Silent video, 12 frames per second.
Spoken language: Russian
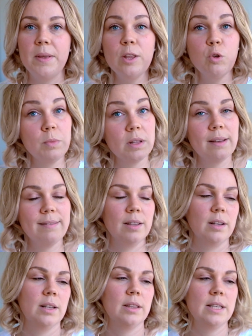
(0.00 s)
Это у меня
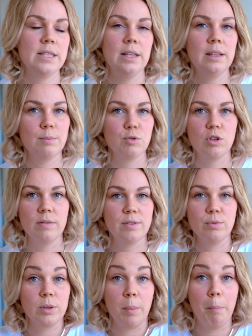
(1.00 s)
новинка относительно, уж ей
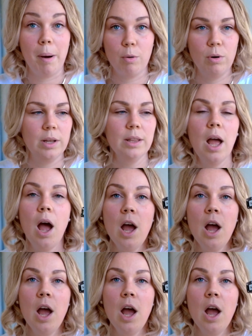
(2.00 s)
всего там пару лет.